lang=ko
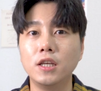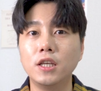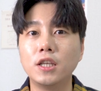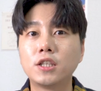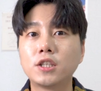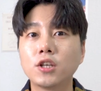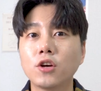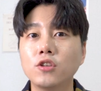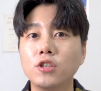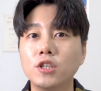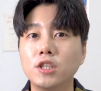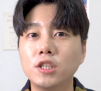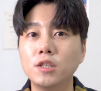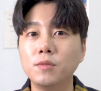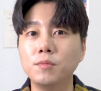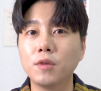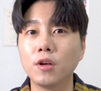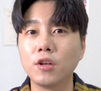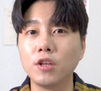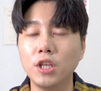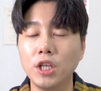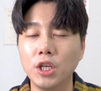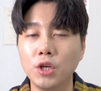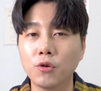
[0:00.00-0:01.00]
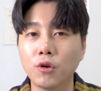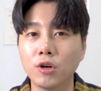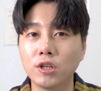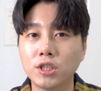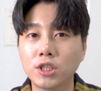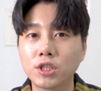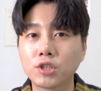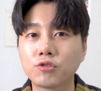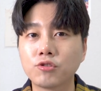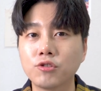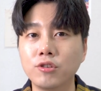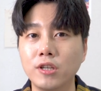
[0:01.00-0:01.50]
2020년 2월
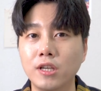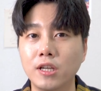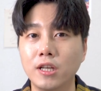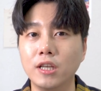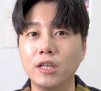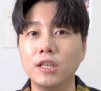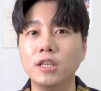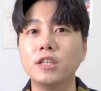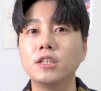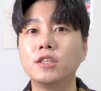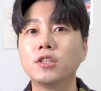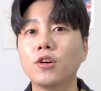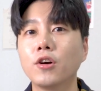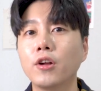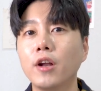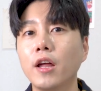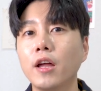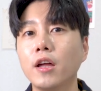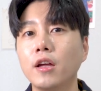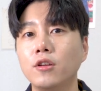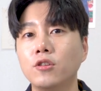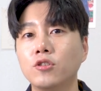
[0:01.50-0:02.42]
19일 이전에